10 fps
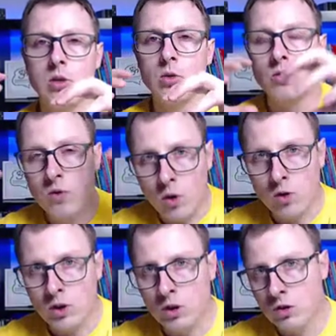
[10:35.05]

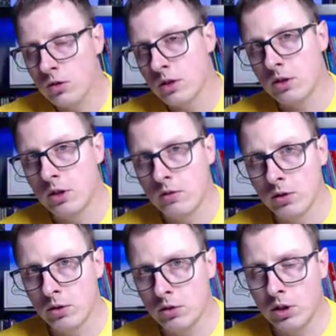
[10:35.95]
uwolnić cząsteczki
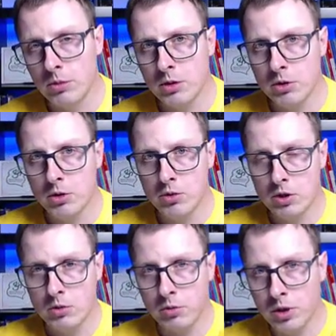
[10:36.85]
wody od siebie, żeby się już
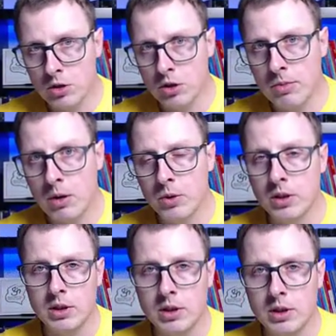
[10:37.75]
ze sobą nie
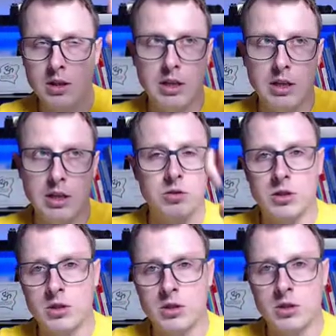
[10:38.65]
trzymały i każda
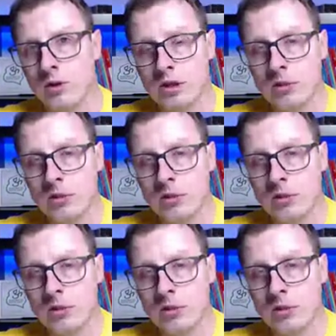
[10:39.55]
cząsteczka wody